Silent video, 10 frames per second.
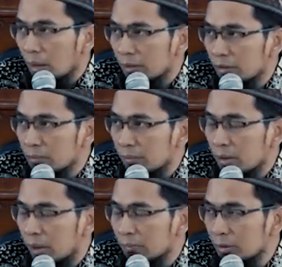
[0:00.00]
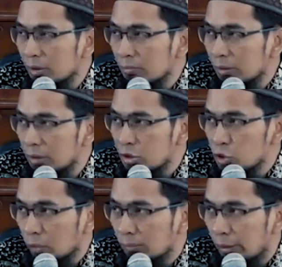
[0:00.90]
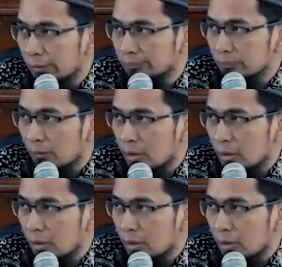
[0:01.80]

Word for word: Hajjaj bin Minhal menerima dari Syu'bah.